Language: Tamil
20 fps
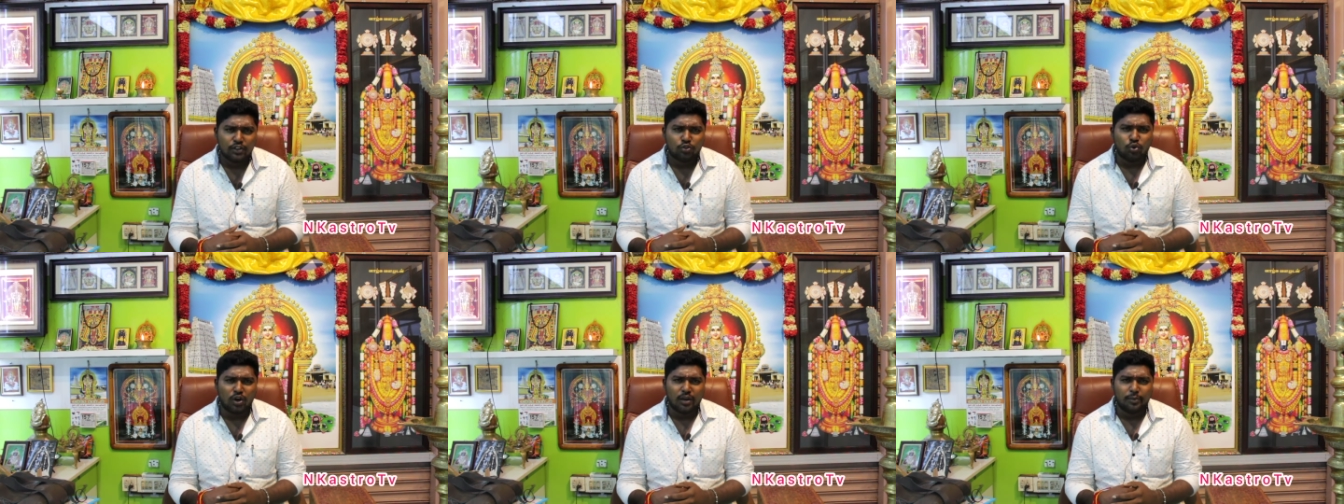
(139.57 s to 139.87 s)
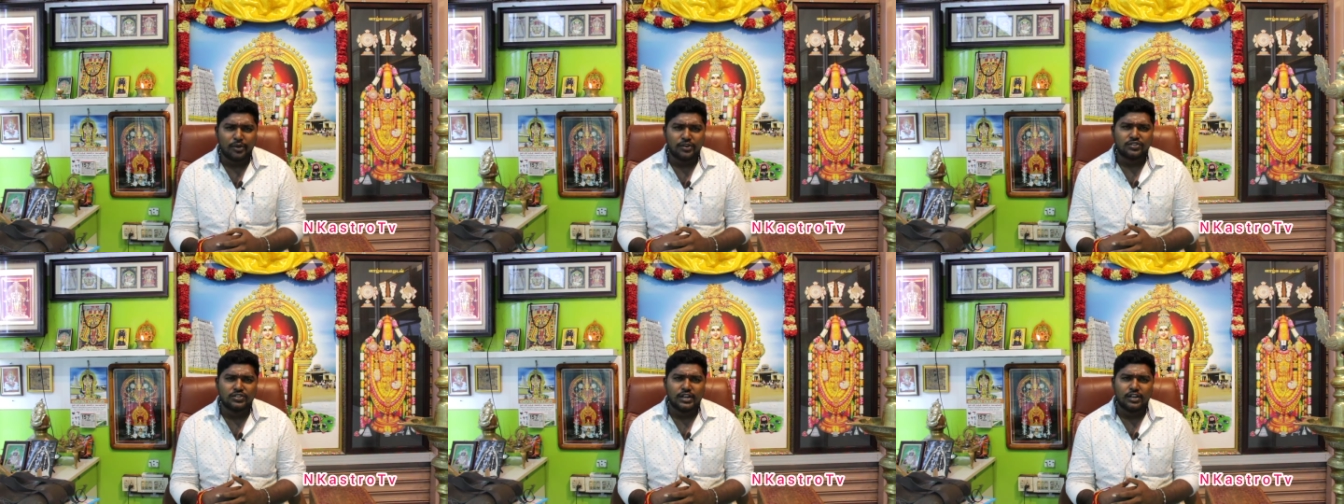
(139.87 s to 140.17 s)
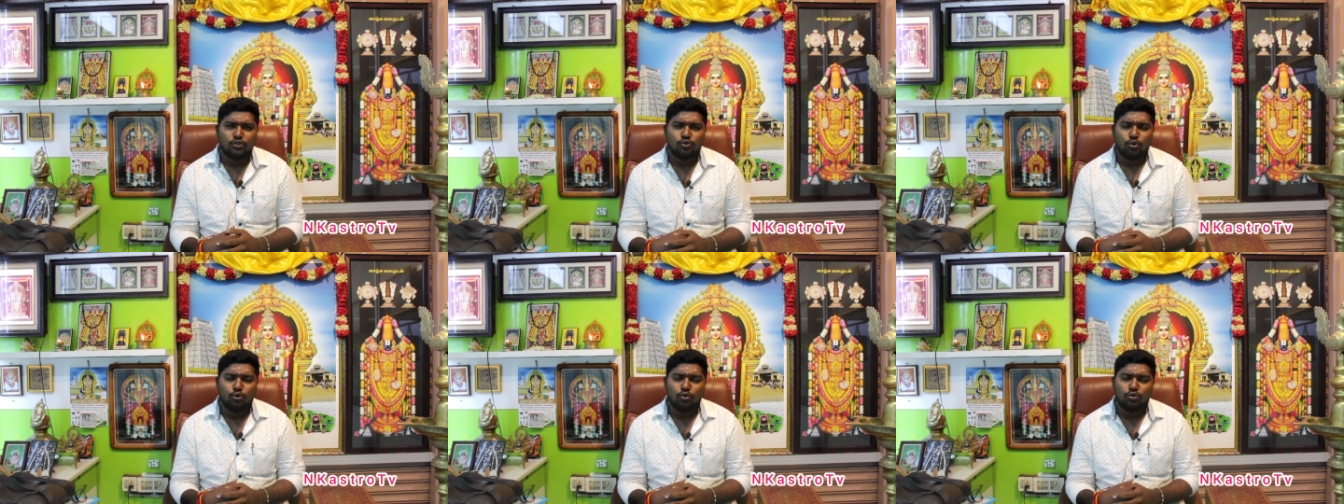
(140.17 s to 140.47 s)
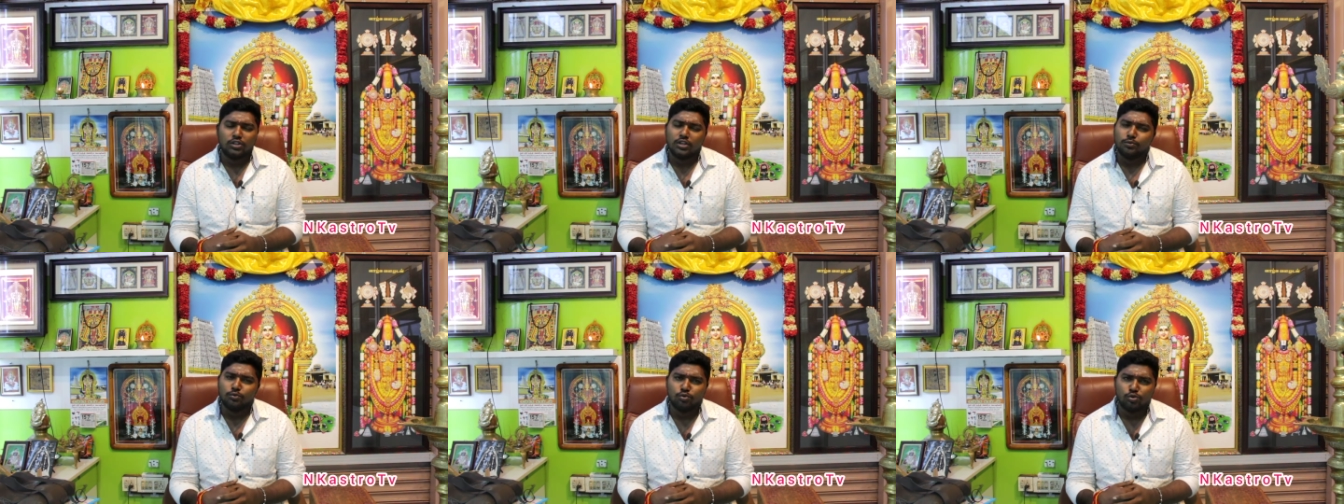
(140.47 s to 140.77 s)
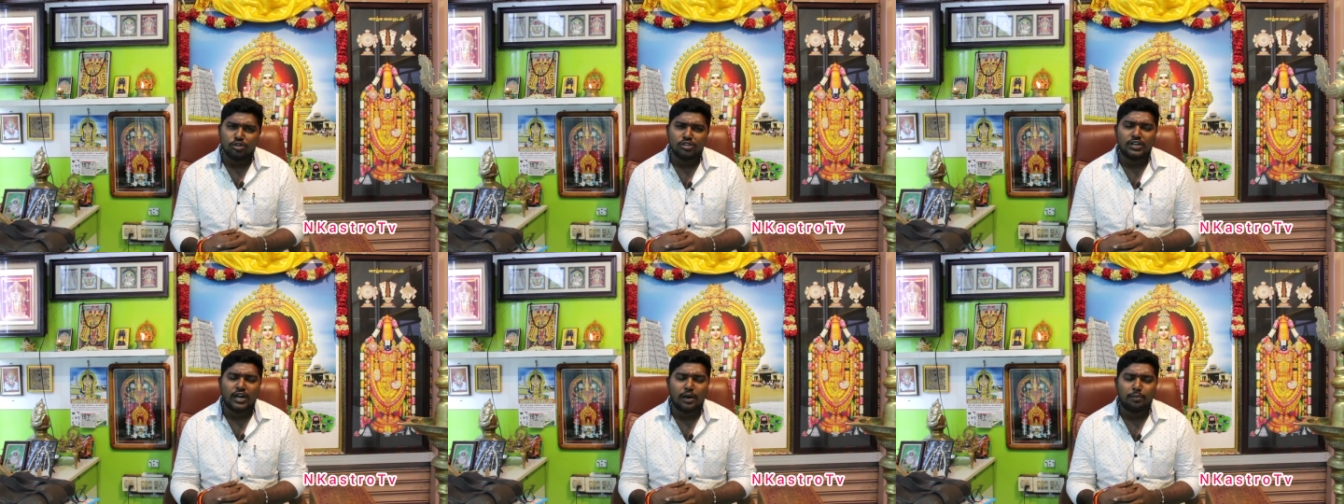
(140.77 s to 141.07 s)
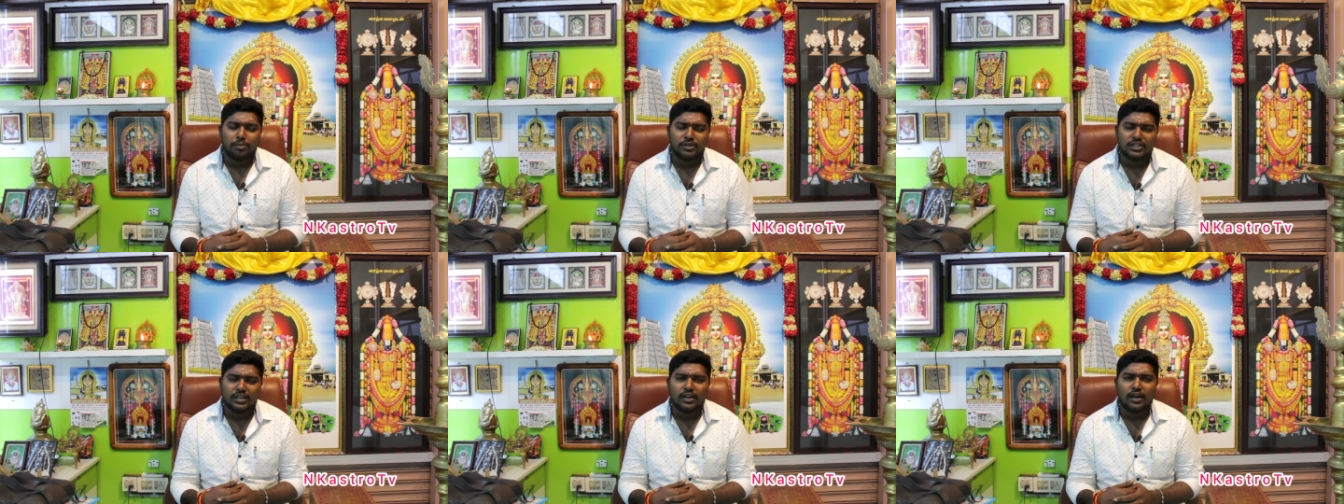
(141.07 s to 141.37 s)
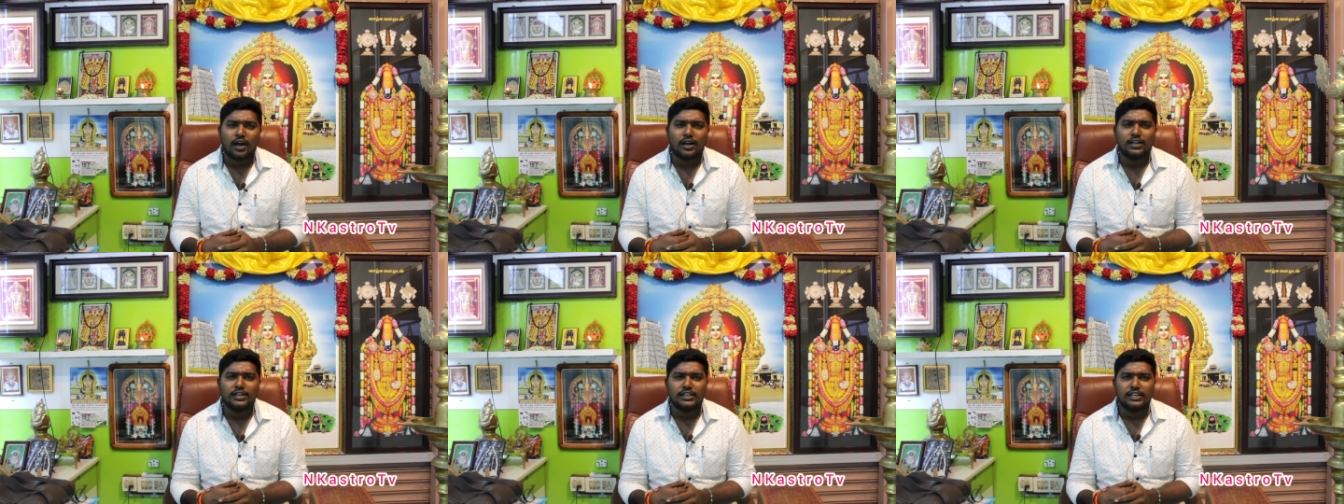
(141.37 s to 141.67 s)
தொலைபேசி எண் தொண்ணூற்றி மூன்று நாற்பத்தி
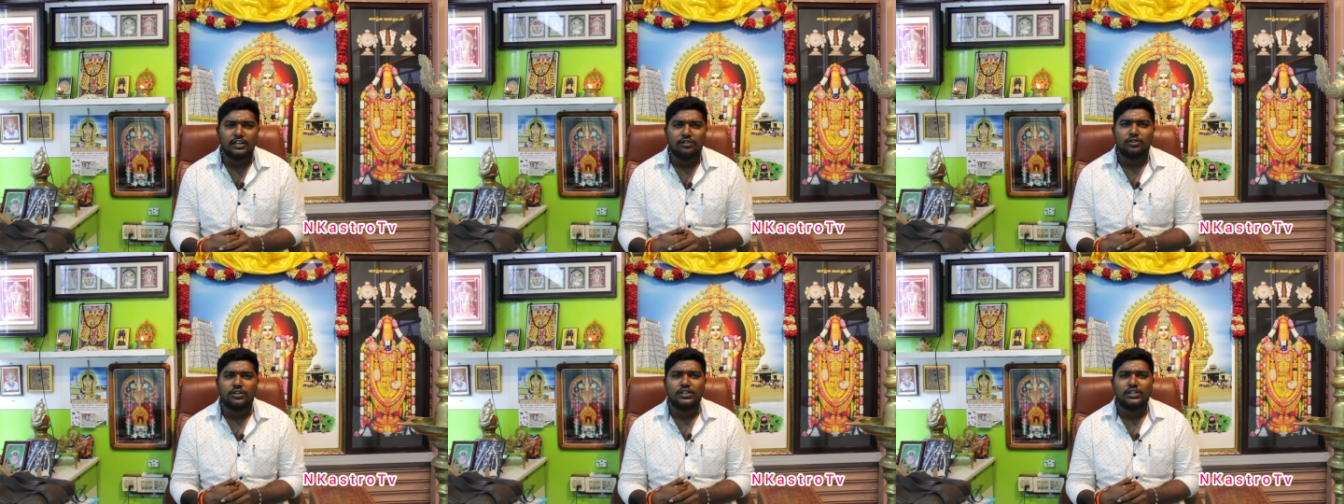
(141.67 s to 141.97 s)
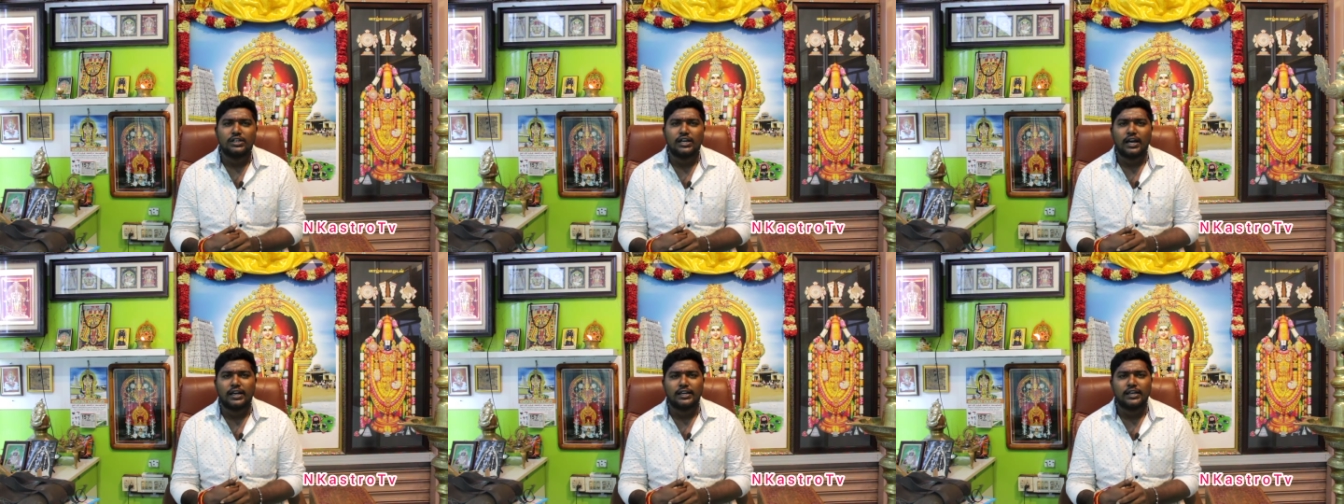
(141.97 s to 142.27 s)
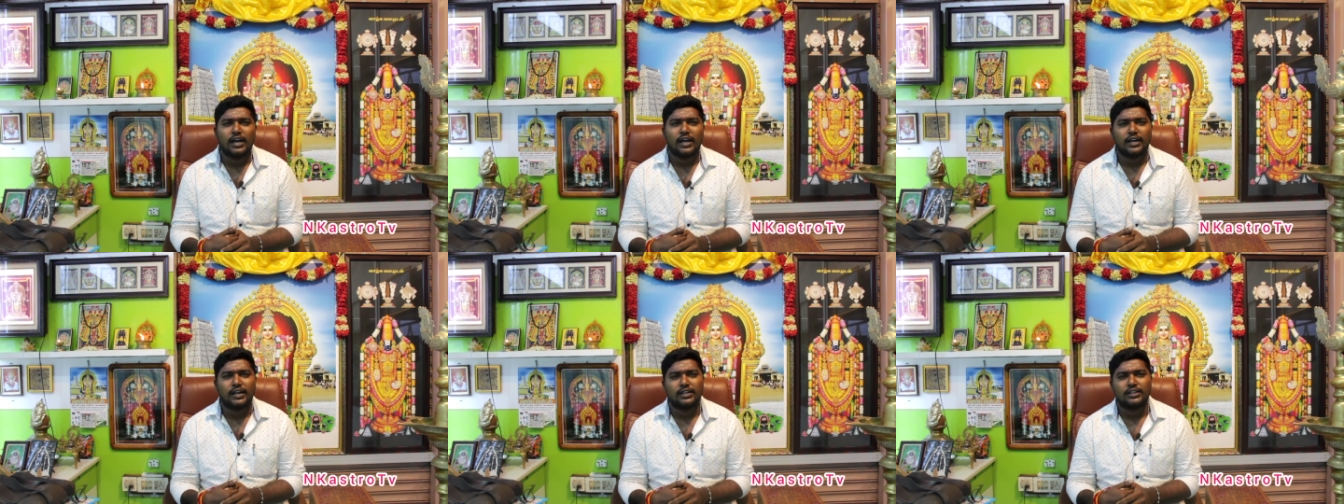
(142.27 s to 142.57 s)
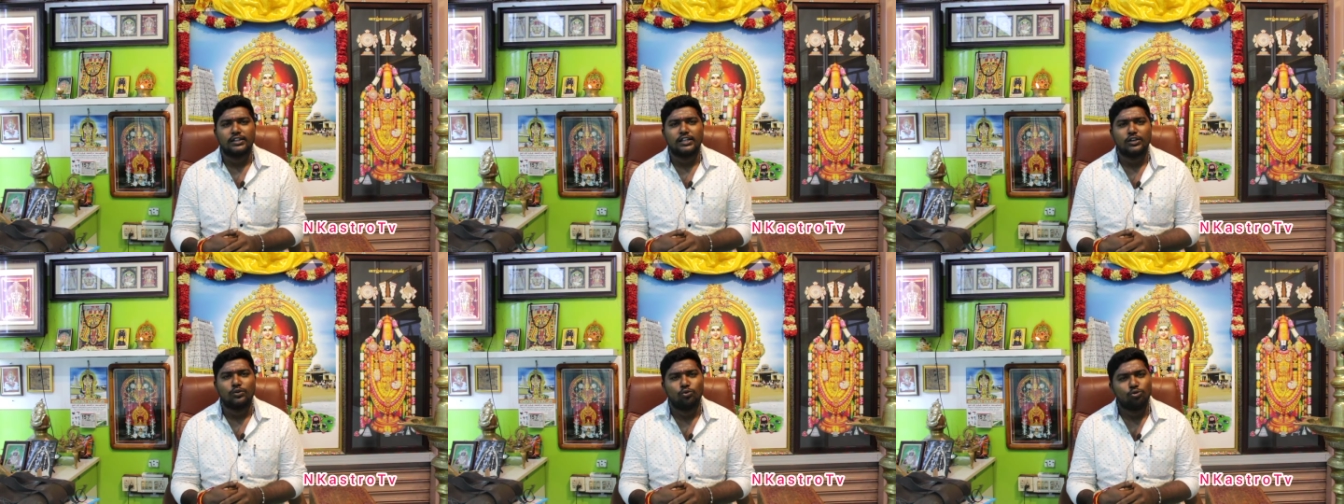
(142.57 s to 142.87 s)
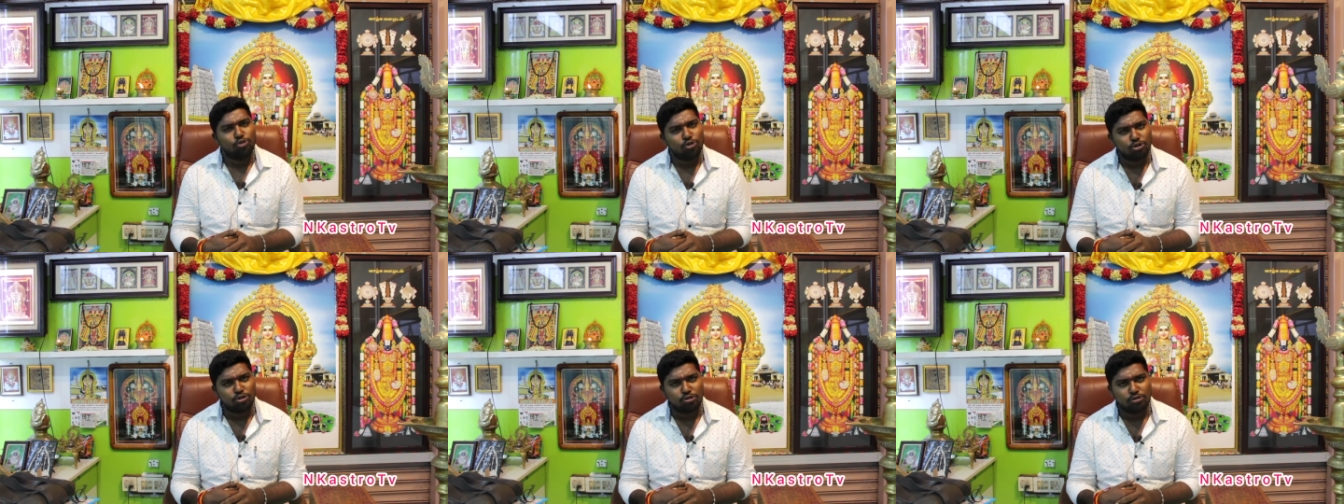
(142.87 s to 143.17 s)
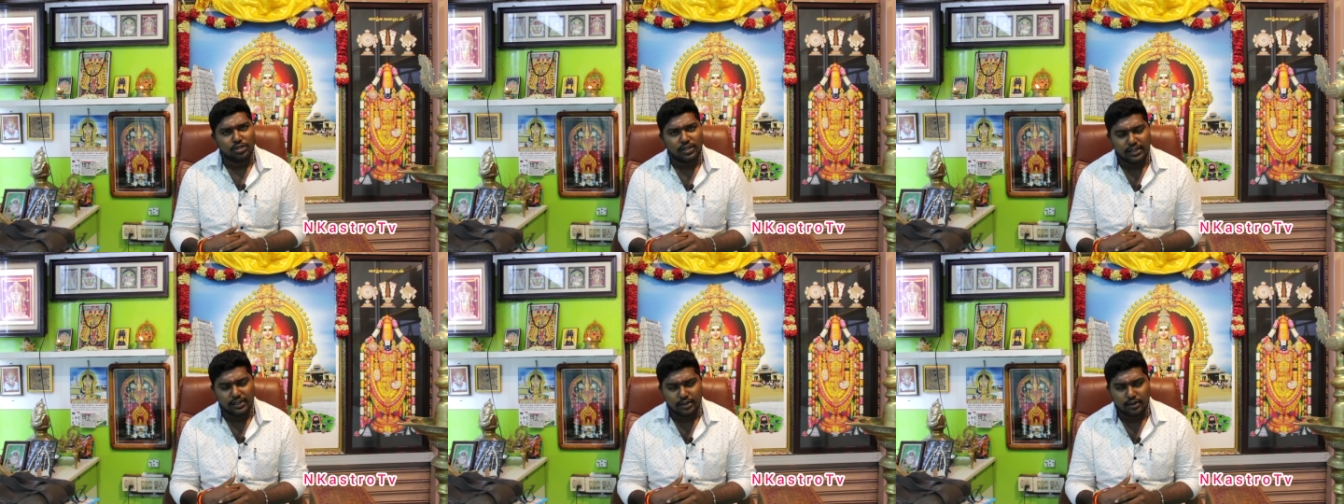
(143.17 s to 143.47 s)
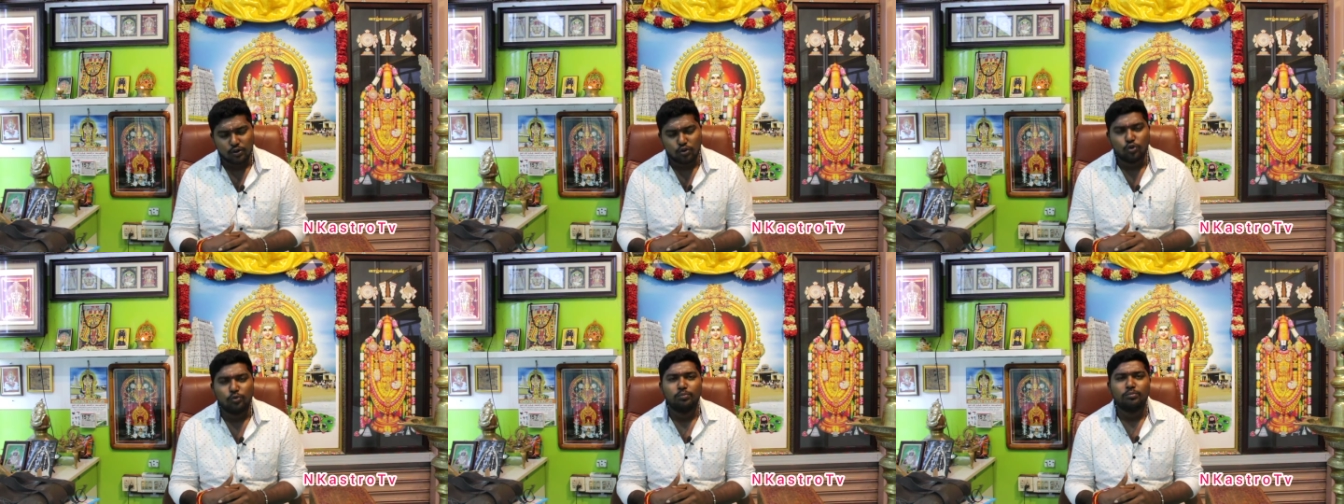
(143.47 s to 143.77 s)
நான்கு இருபது ஐயாயிரத்தி ஒன்று
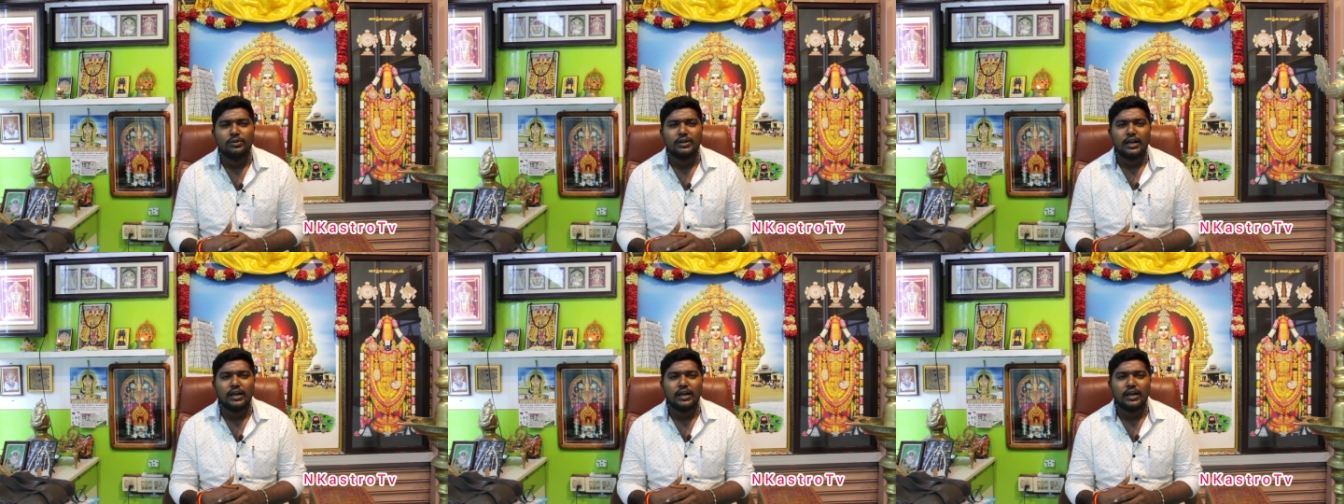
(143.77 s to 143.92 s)
என்றிருக்கும்